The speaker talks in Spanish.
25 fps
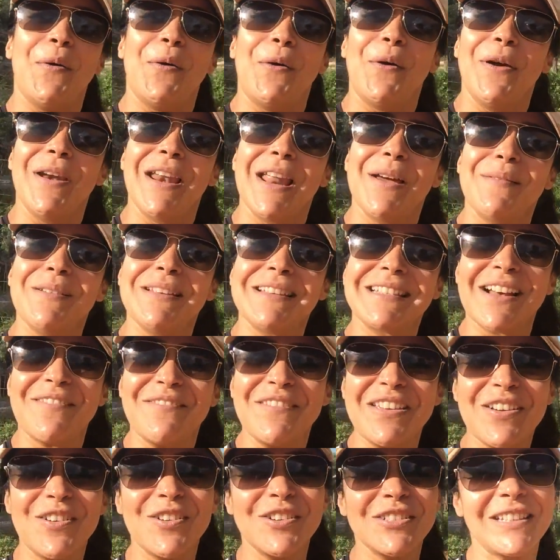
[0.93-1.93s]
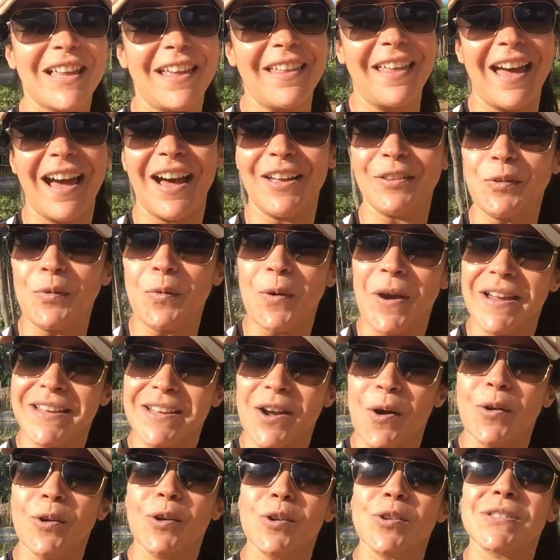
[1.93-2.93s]
Hola mis amigos de Deja tu
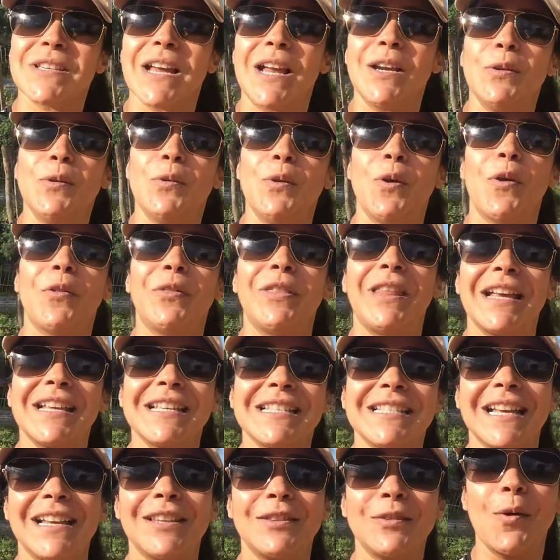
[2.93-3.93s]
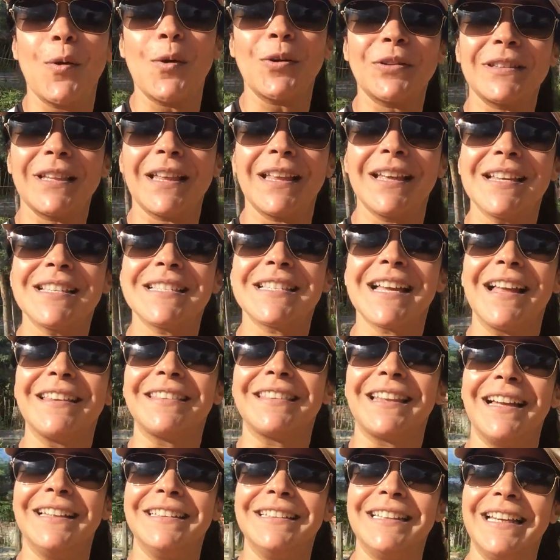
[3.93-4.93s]
Huella, hoy los saludo desde el norte de
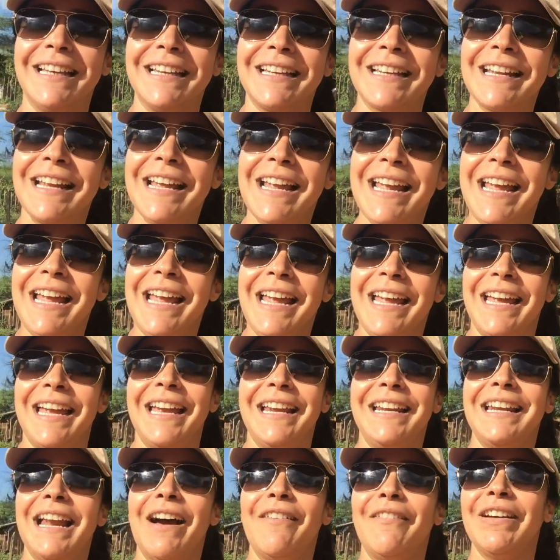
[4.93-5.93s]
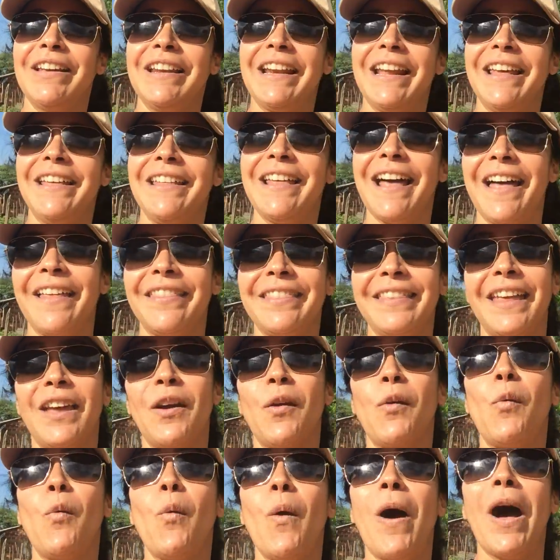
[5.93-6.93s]
Santander, en la vereda de
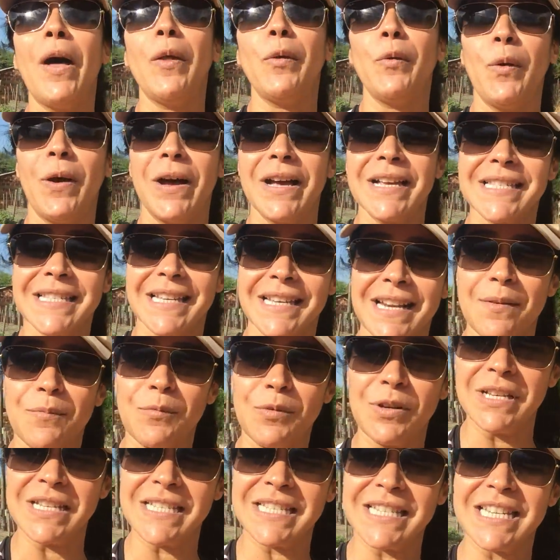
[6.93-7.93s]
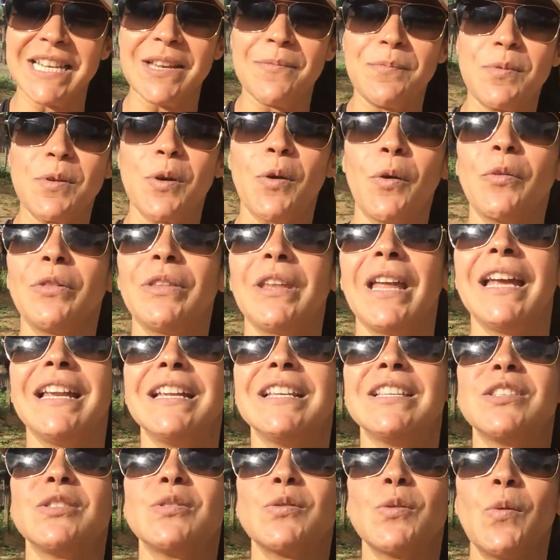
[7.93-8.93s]
Guadudas, en el municipio
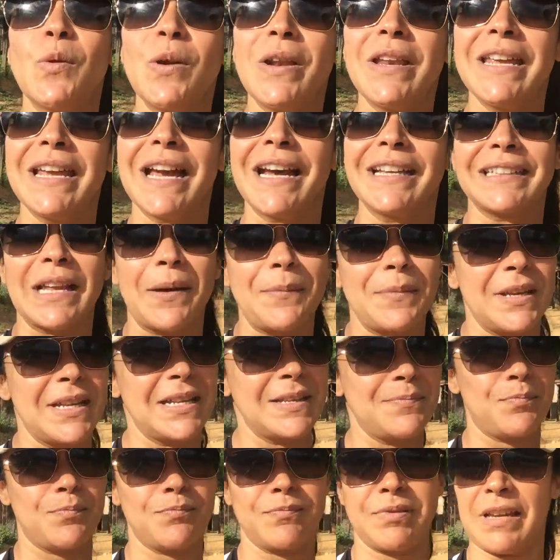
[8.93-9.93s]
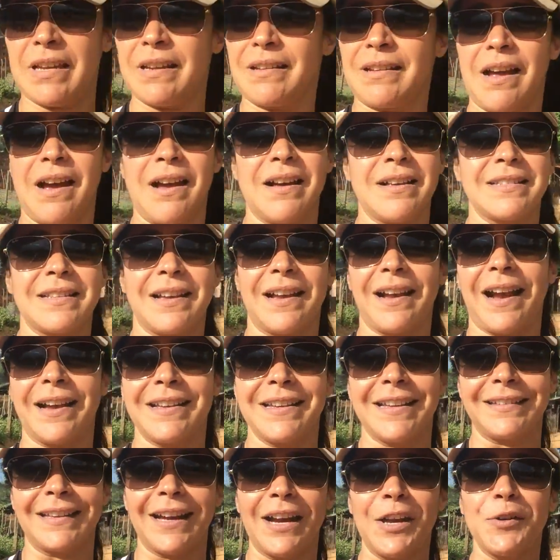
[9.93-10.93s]
del Zulia, también cerca a San
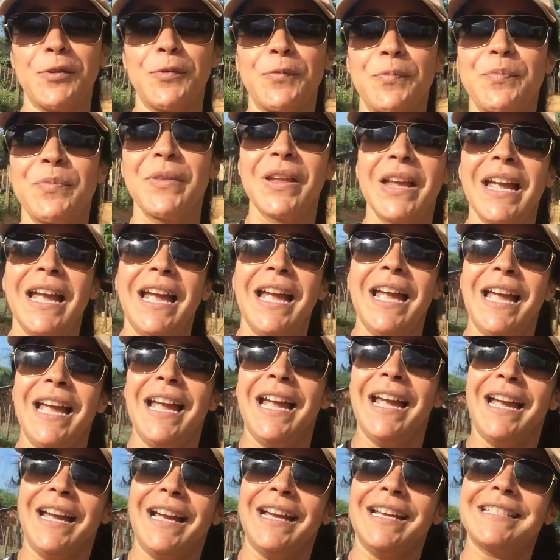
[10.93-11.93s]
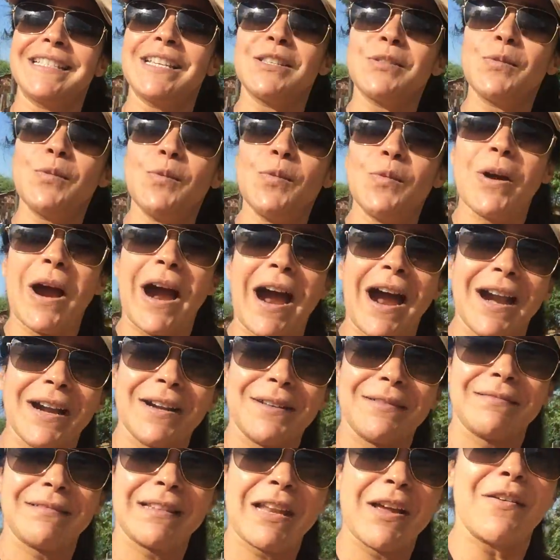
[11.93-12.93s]
Cayetano. Este es un
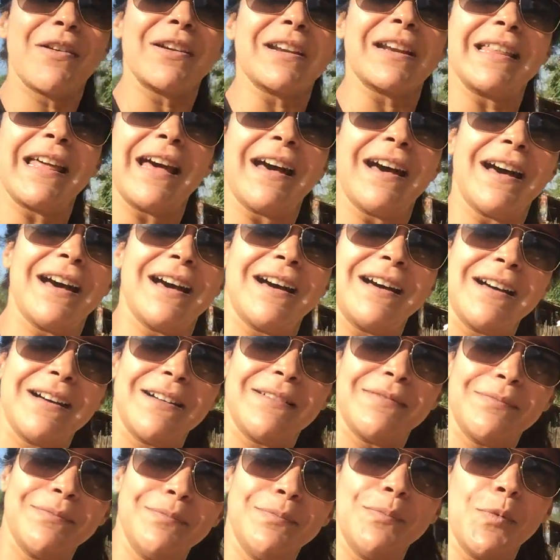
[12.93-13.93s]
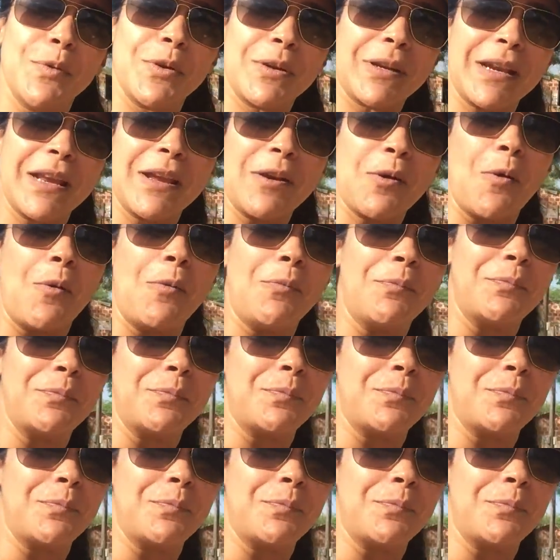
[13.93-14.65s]
lugar, la verdad, muy rico,